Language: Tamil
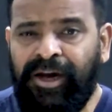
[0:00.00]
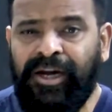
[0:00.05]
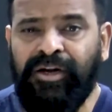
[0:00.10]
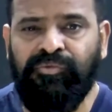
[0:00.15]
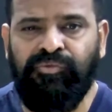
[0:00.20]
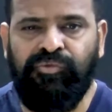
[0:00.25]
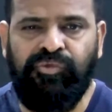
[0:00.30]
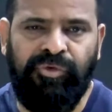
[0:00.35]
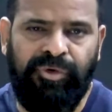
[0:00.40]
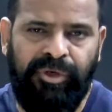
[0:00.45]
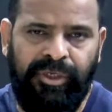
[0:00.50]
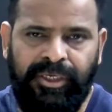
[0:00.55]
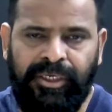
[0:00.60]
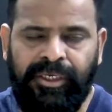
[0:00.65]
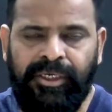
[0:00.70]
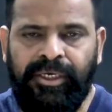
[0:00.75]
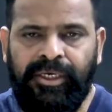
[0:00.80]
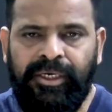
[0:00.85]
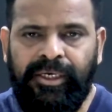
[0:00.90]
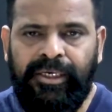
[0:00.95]
ஃபேட் ஃபுட்டு
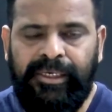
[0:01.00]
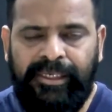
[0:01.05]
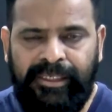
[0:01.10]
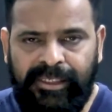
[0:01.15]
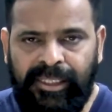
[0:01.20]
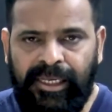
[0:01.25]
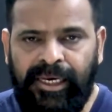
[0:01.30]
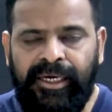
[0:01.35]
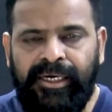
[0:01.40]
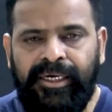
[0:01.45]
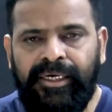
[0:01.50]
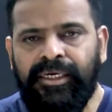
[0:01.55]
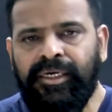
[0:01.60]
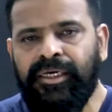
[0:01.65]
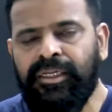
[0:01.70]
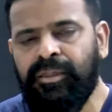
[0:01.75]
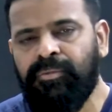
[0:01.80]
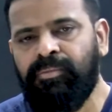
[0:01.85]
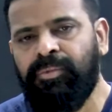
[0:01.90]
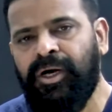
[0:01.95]
இதெல்லாம்
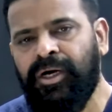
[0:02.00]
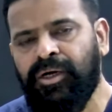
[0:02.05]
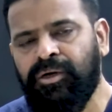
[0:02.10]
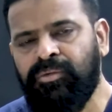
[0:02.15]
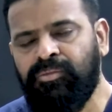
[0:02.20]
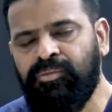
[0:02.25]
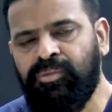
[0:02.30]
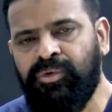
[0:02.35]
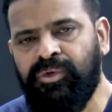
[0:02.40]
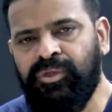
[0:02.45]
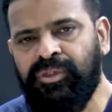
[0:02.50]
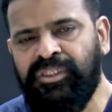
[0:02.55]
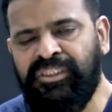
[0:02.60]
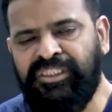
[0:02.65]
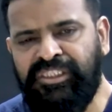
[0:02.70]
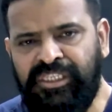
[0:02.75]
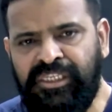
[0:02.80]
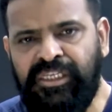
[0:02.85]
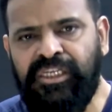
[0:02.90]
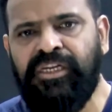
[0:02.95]
எடுக்கிறத பார்க்கும் பொழுது
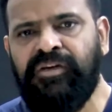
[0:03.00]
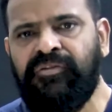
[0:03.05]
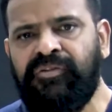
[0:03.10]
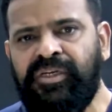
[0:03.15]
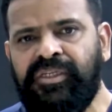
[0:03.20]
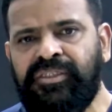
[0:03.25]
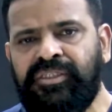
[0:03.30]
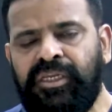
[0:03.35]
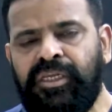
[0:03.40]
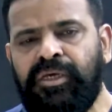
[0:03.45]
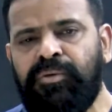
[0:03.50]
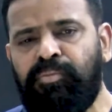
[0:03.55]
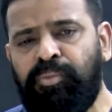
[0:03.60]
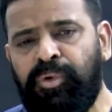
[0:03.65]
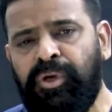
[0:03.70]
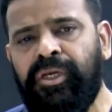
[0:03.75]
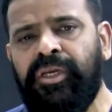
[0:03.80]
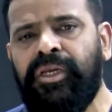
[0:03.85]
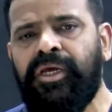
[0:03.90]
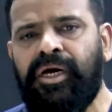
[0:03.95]
சின்ன வயசுலேயே
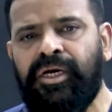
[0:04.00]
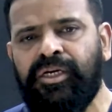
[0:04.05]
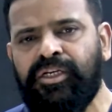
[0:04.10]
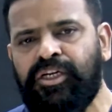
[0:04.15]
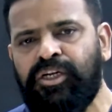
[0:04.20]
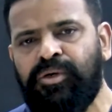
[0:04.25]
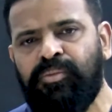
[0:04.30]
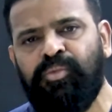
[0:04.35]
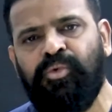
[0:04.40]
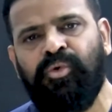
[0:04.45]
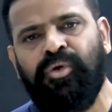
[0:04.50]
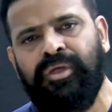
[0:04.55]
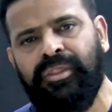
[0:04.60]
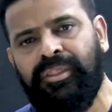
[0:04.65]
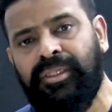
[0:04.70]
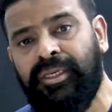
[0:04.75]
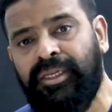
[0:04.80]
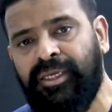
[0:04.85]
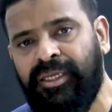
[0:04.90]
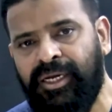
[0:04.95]
பெரிய ஆட்கள் போல்
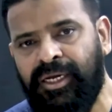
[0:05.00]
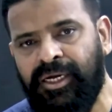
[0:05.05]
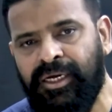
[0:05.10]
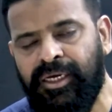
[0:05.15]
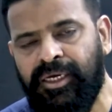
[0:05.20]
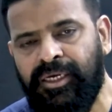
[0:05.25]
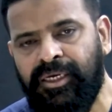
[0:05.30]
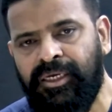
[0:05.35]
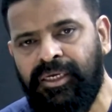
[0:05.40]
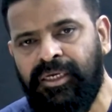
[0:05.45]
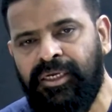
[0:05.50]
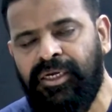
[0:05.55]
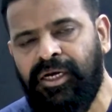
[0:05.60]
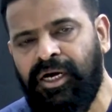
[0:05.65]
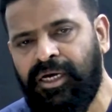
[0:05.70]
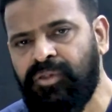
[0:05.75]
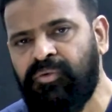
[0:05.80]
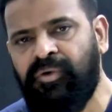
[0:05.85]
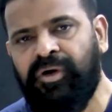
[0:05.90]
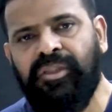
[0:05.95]
தெரிகிறாங்க
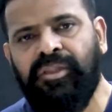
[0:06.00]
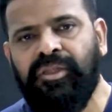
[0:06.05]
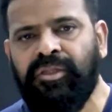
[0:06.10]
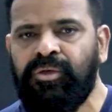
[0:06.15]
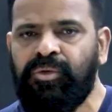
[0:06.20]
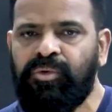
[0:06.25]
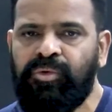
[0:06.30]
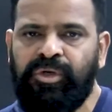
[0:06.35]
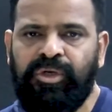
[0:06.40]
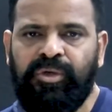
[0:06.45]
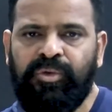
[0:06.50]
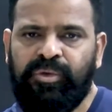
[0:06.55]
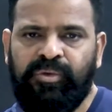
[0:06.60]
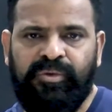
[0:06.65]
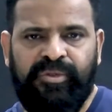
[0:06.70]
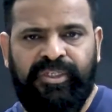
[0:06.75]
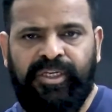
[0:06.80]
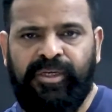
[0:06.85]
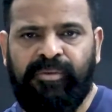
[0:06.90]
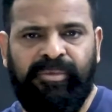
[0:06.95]
அது வருத்தத்துக்குரிய
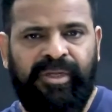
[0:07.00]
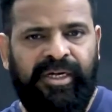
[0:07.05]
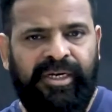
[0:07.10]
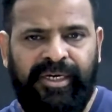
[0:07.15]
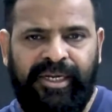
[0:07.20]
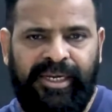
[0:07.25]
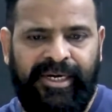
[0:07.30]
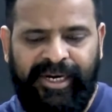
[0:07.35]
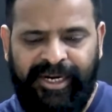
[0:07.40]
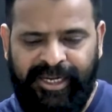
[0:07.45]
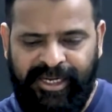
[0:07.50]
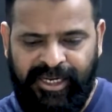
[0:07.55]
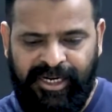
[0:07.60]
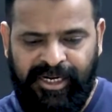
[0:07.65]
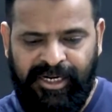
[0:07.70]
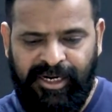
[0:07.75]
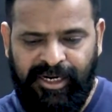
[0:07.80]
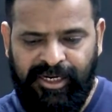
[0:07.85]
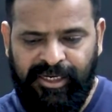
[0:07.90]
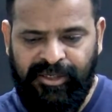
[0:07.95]
ஒரு விஷயம்தான் நான்
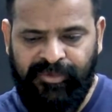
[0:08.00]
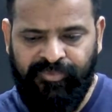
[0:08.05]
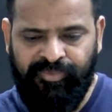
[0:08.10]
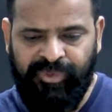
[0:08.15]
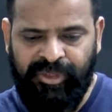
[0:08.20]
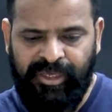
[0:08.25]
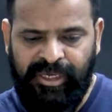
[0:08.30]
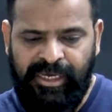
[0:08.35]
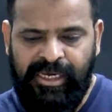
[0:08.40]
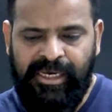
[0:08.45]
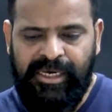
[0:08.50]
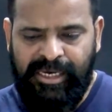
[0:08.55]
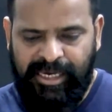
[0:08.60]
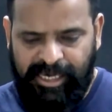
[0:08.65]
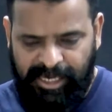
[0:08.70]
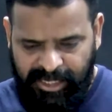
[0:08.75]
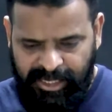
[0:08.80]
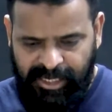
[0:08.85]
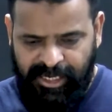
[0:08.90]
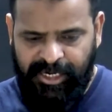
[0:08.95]
நினைக்கிறேன் நான்
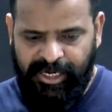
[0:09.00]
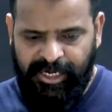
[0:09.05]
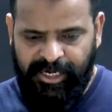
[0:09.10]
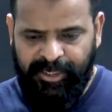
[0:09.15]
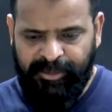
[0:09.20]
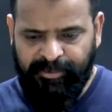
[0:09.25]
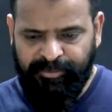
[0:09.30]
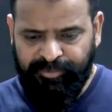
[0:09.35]
அதனால்